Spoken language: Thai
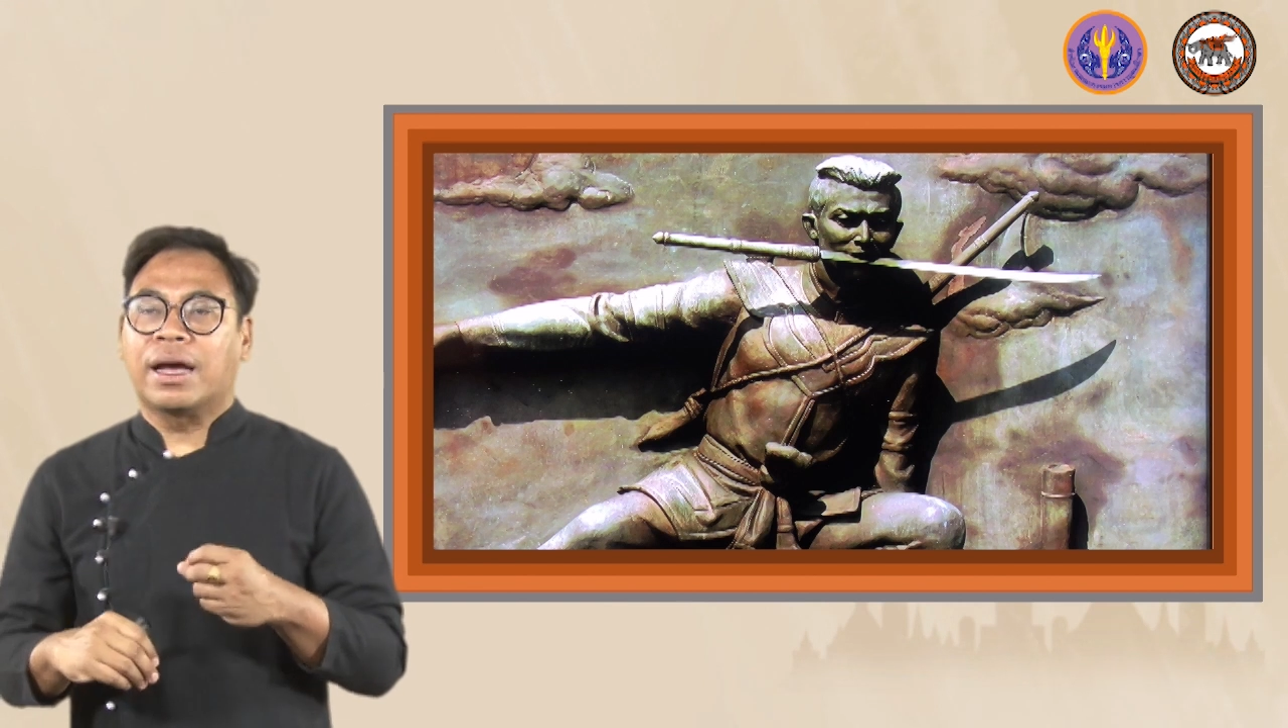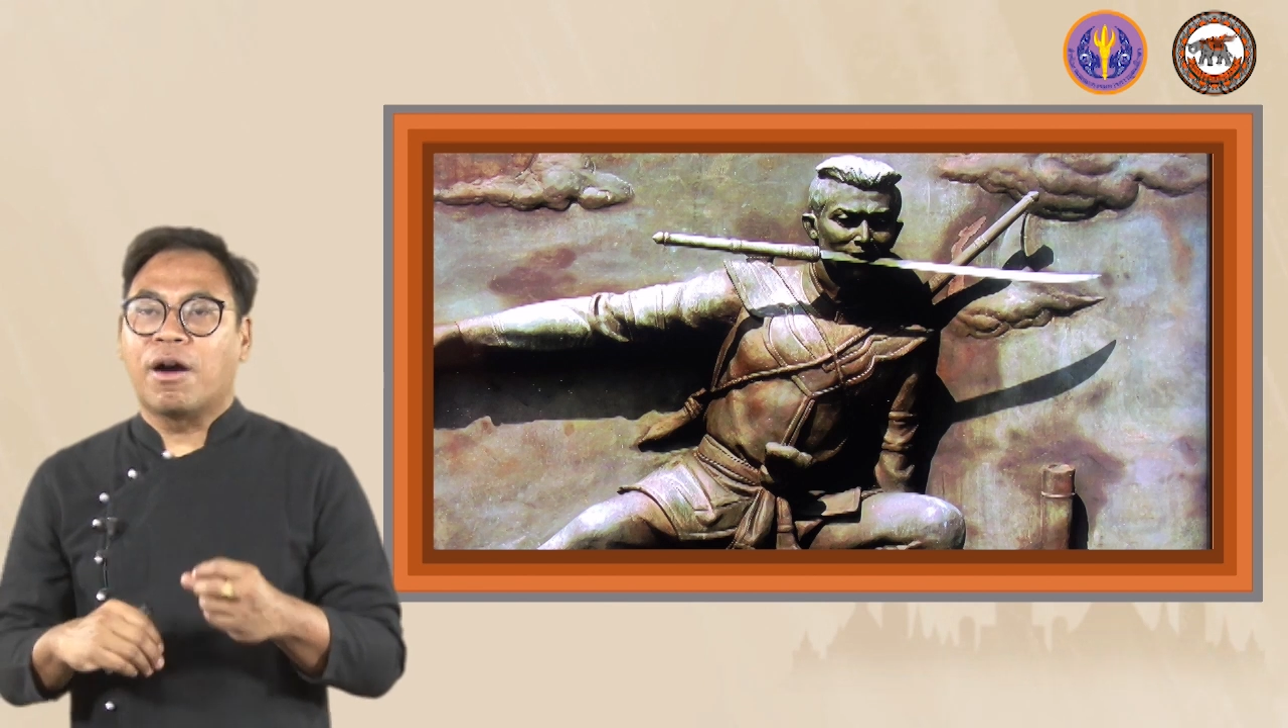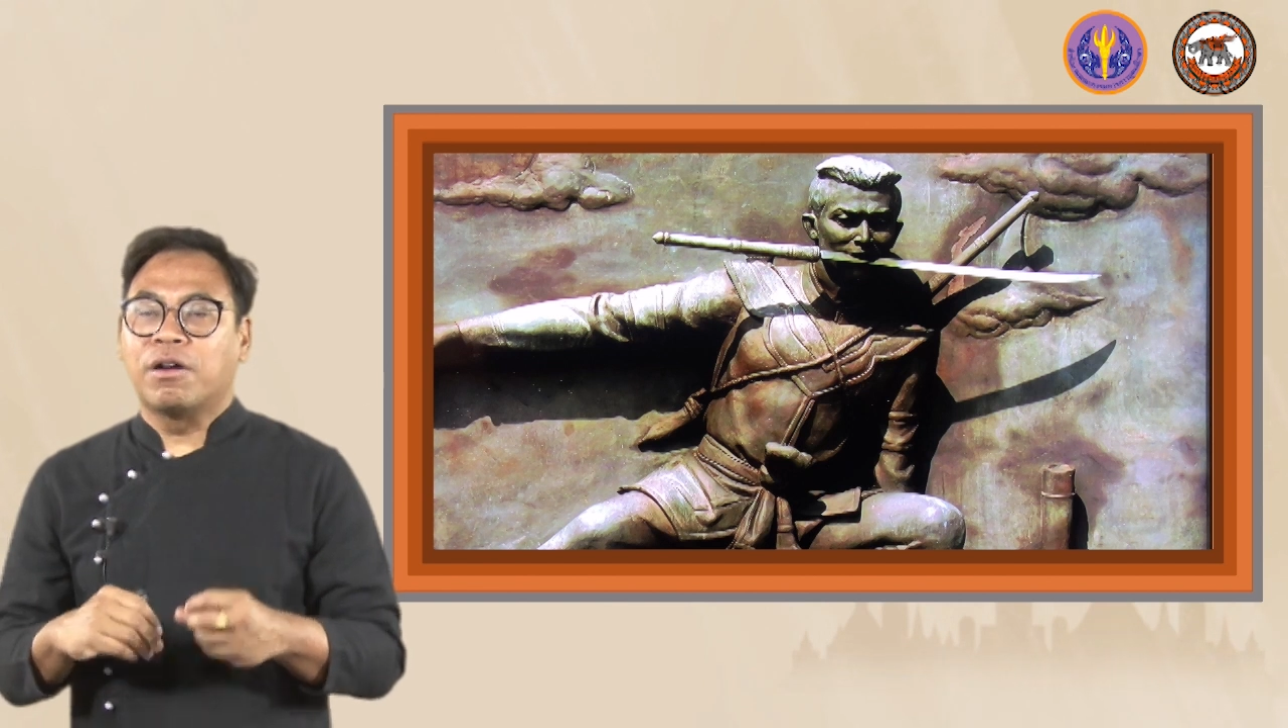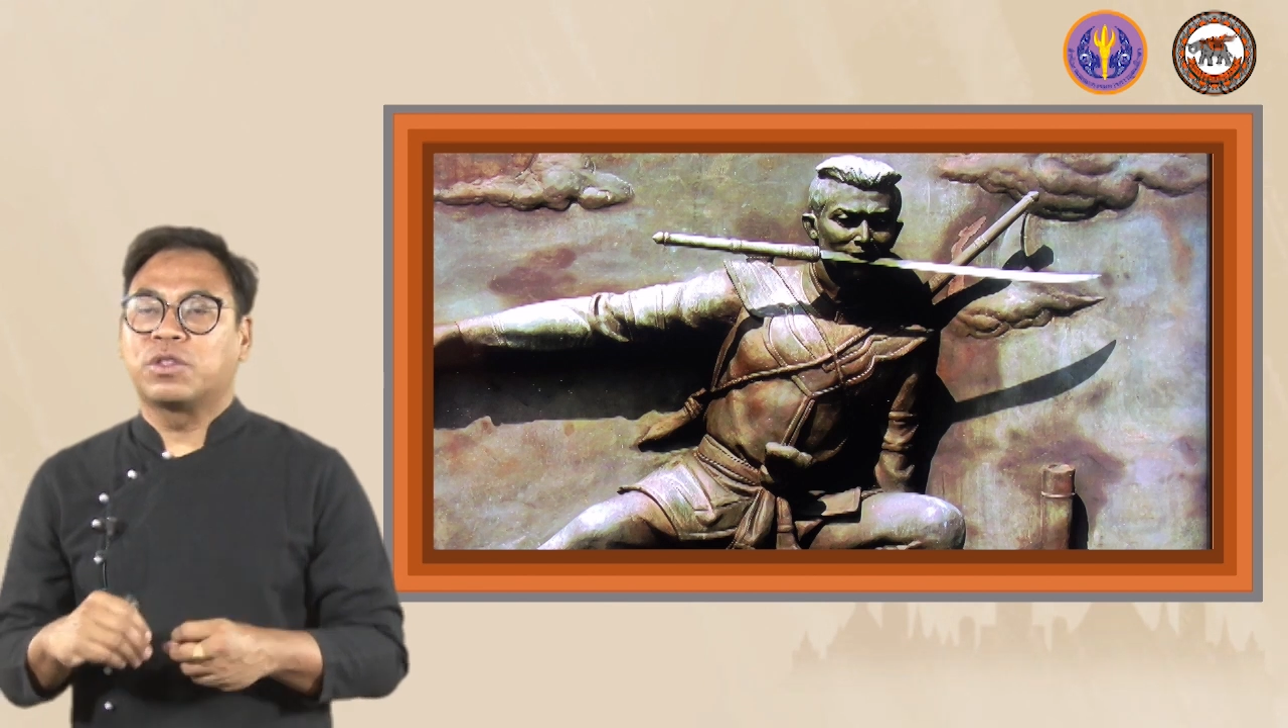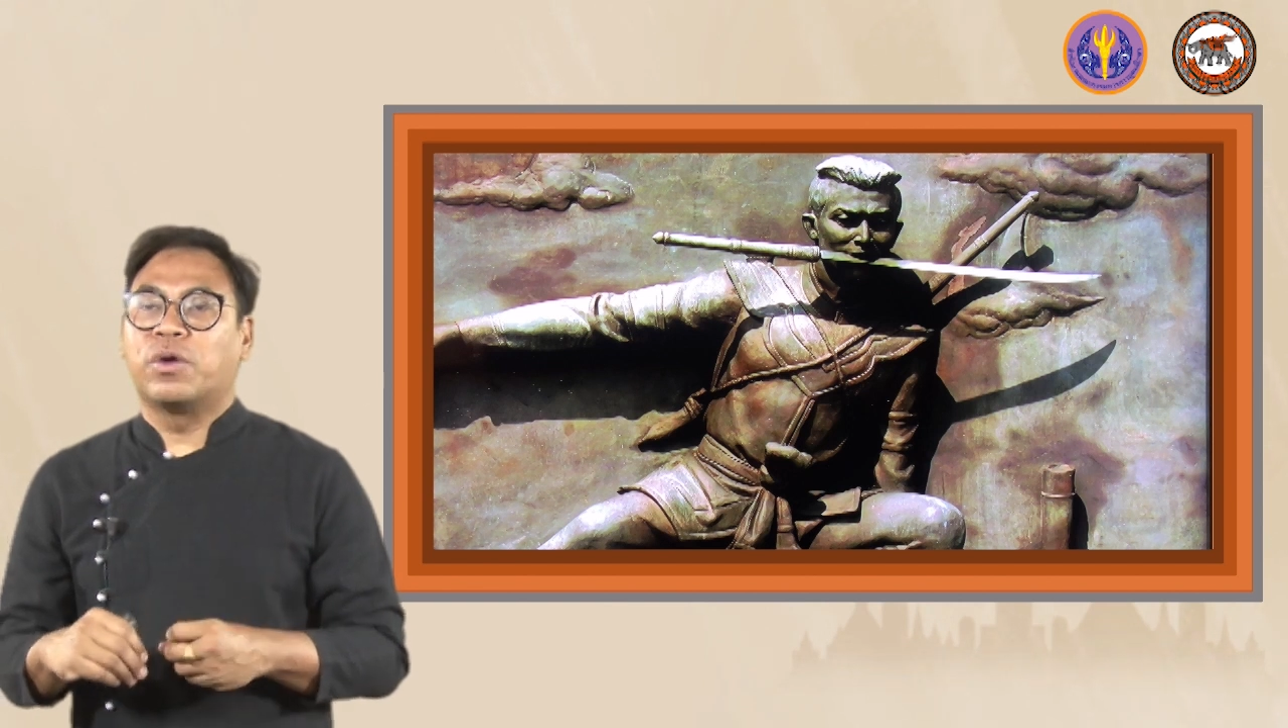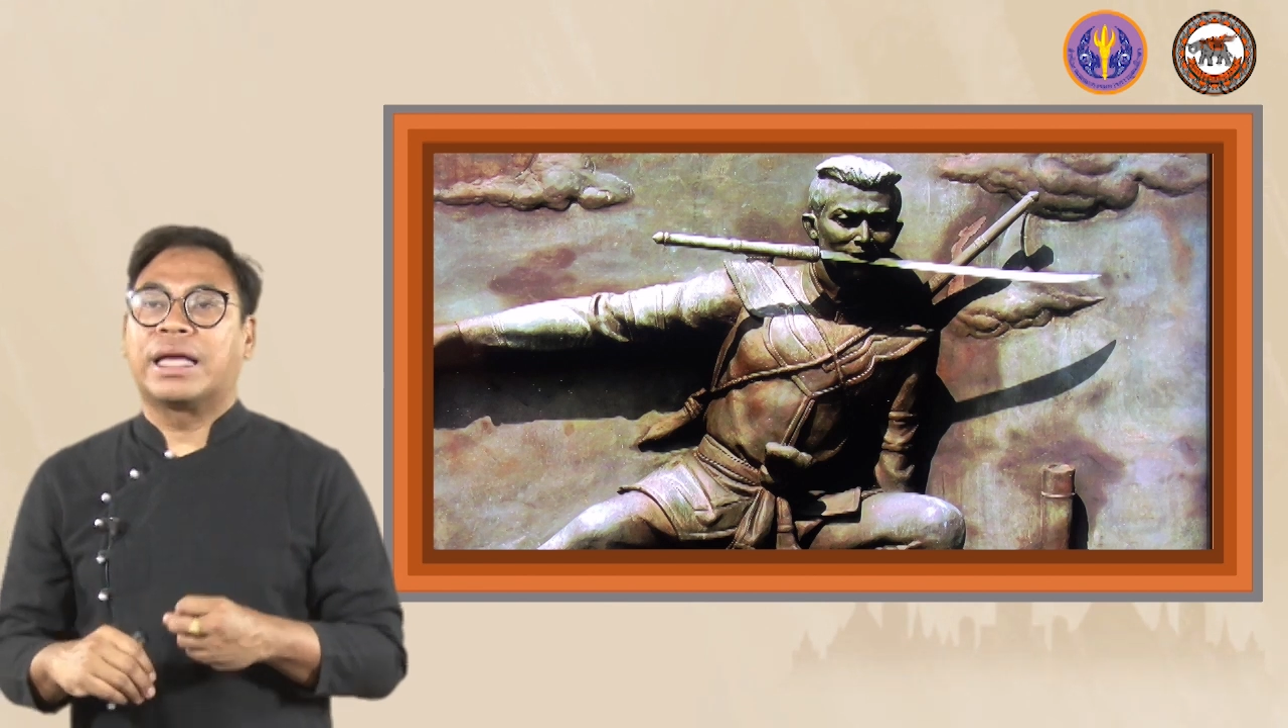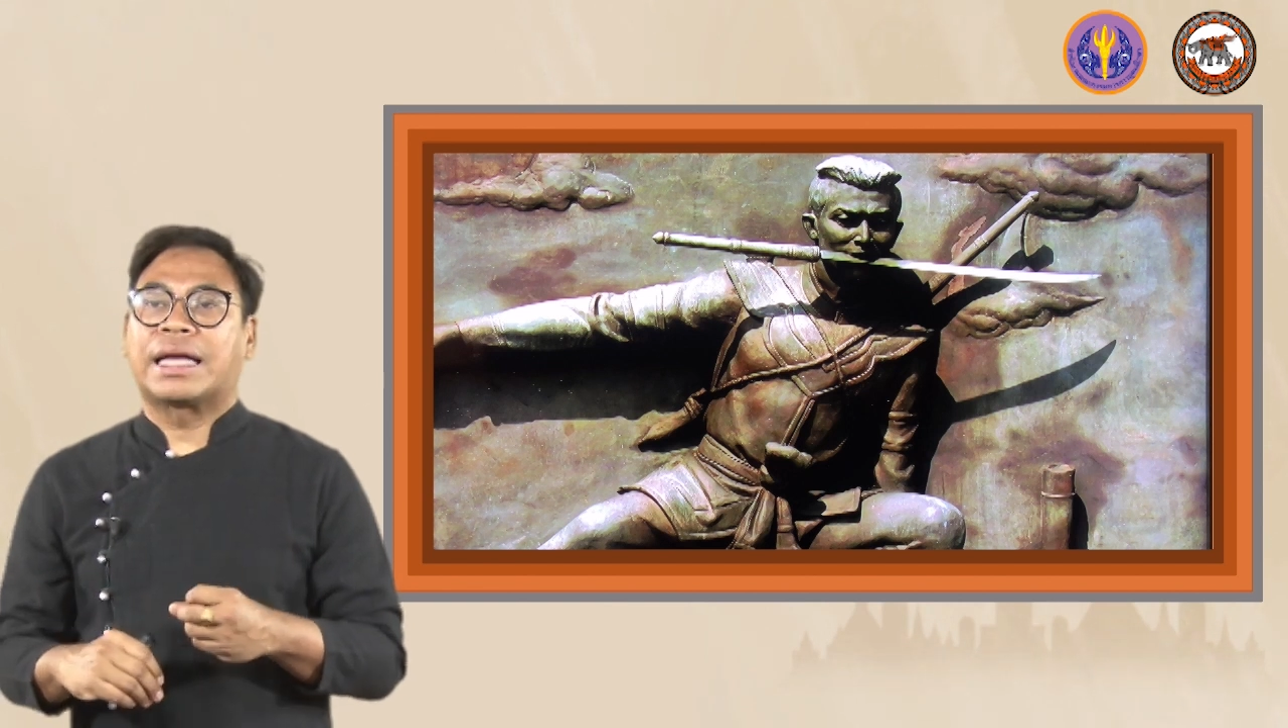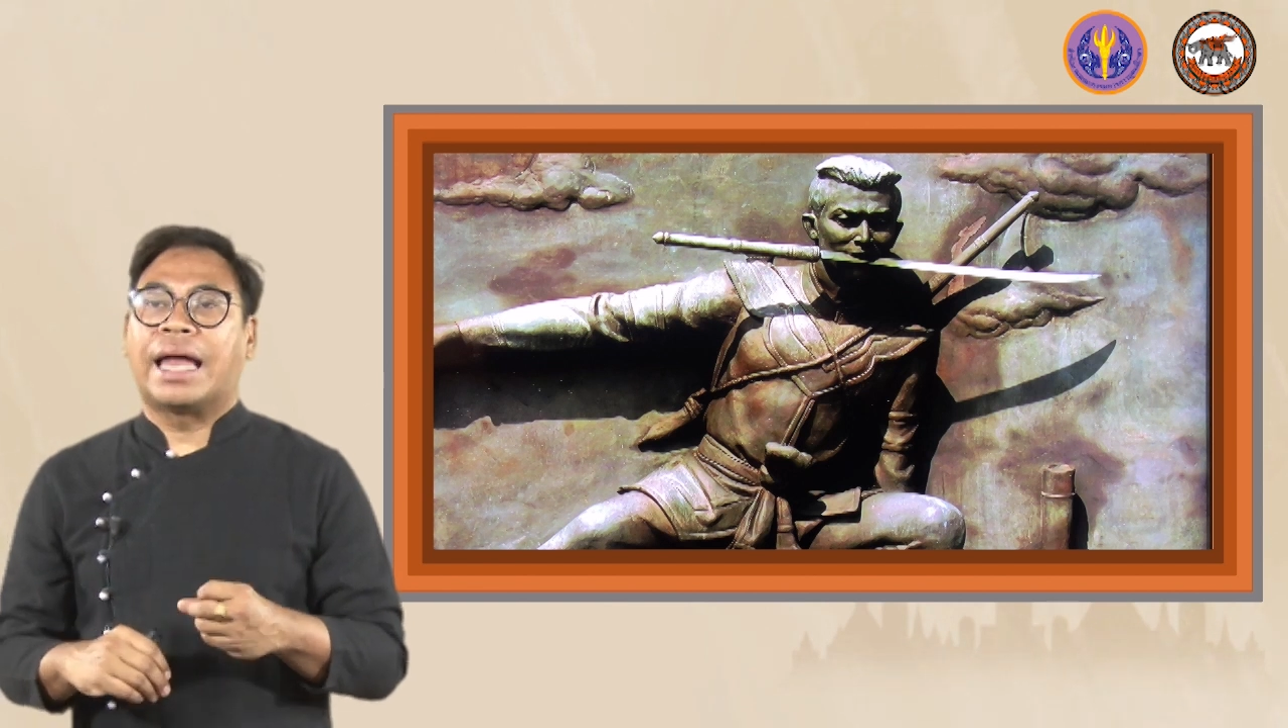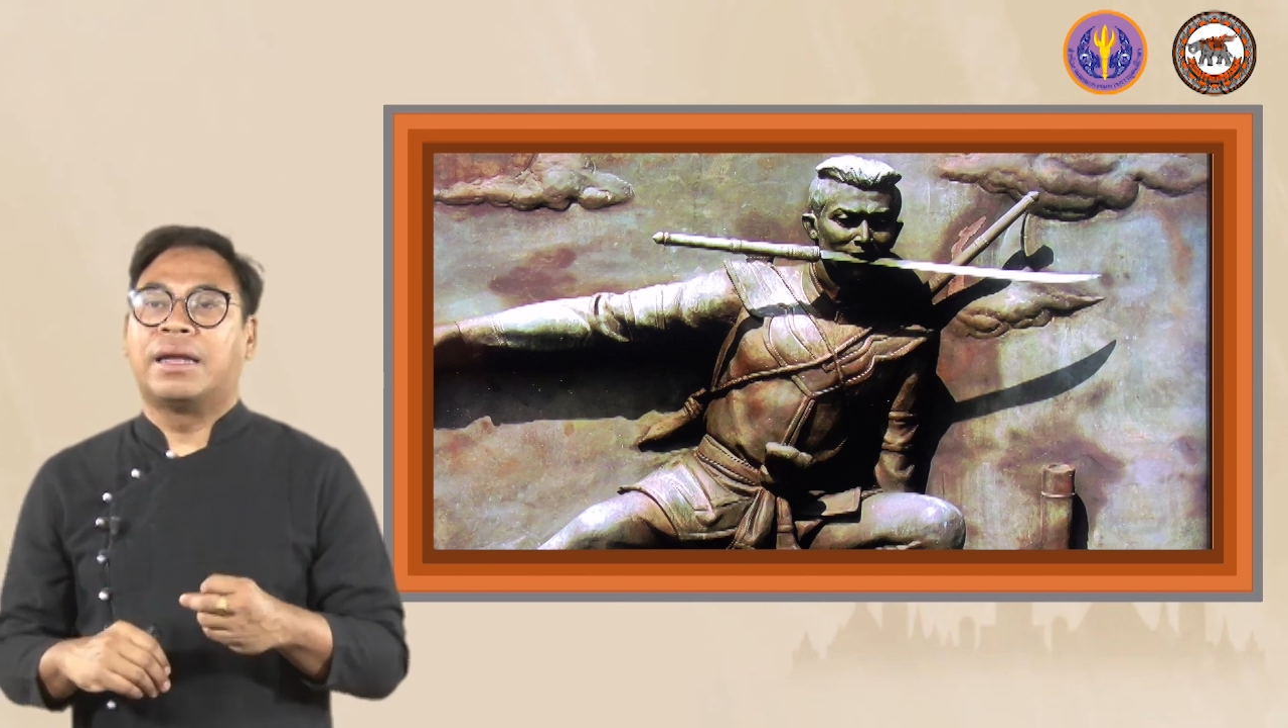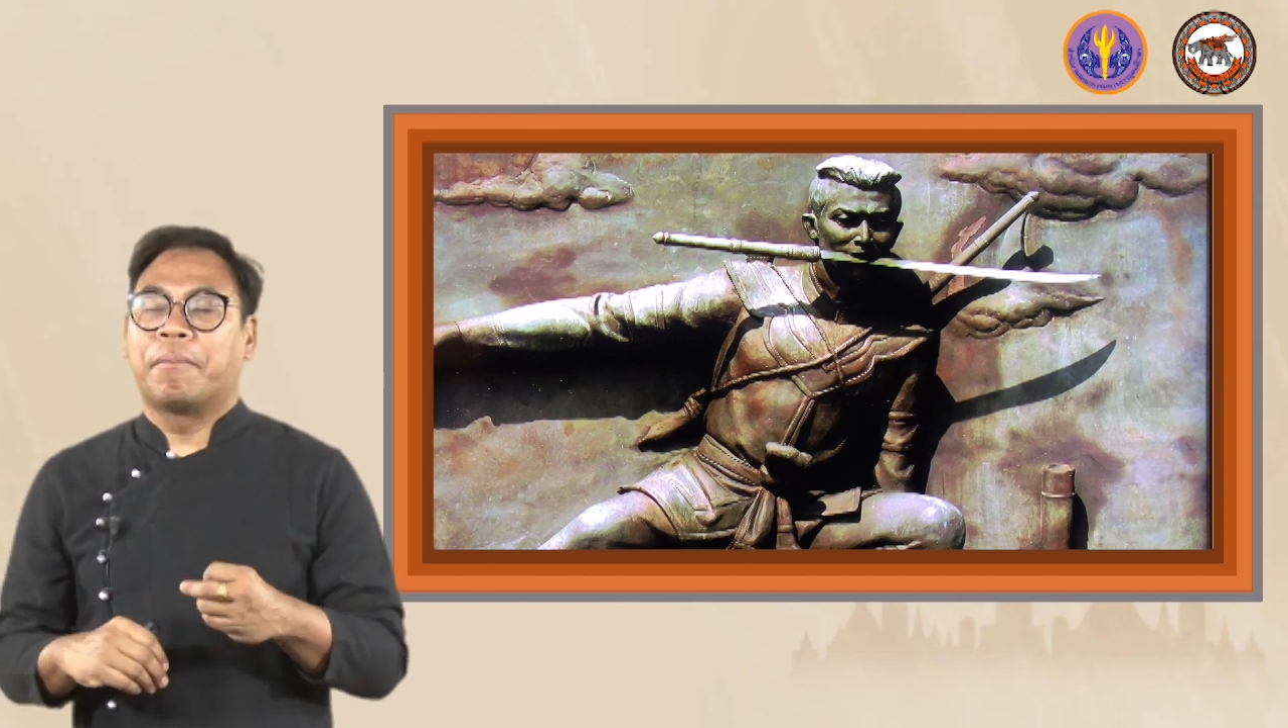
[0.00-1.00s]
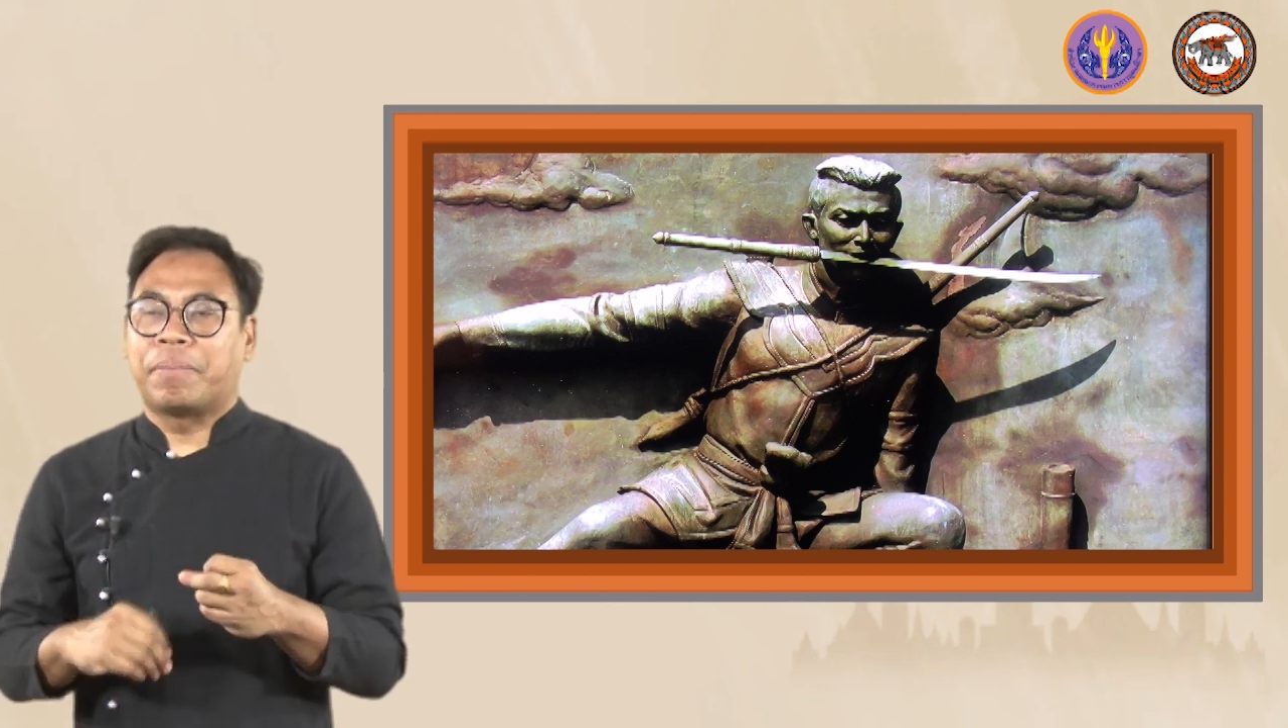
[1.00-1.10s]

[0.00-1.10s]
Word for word: และคล่องตัวในการ